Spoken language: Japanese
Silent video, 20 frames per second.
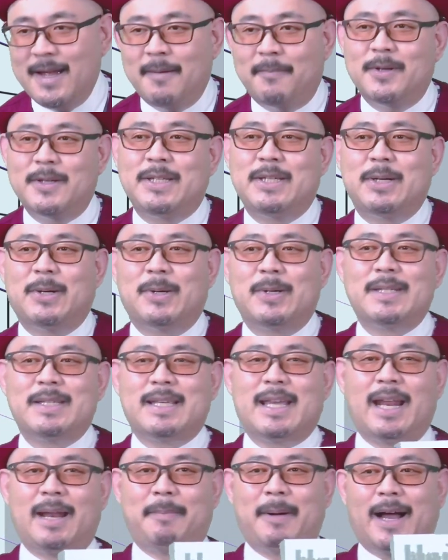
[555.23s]
もしよろし
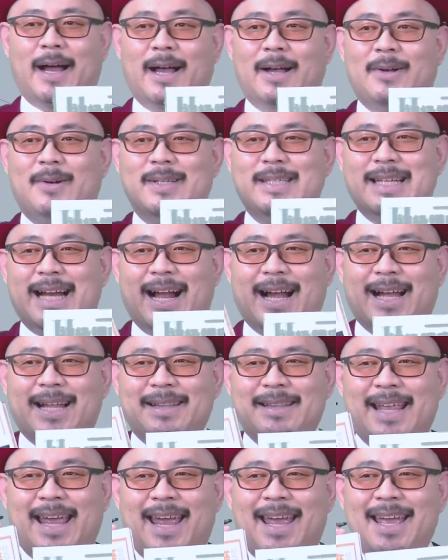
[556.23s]
ければこちら
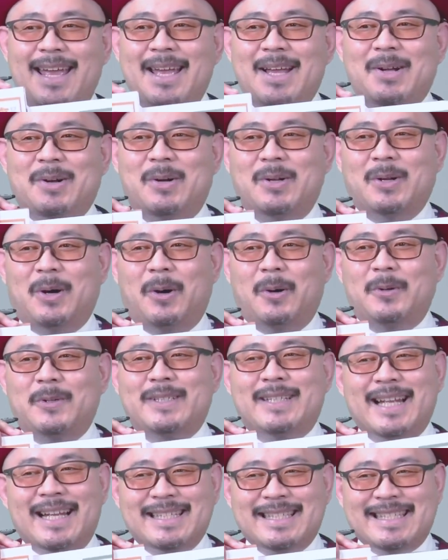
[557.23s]
ねこのふ
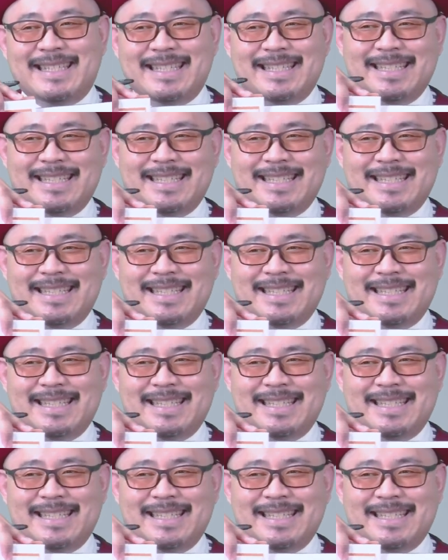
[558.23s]
たつ、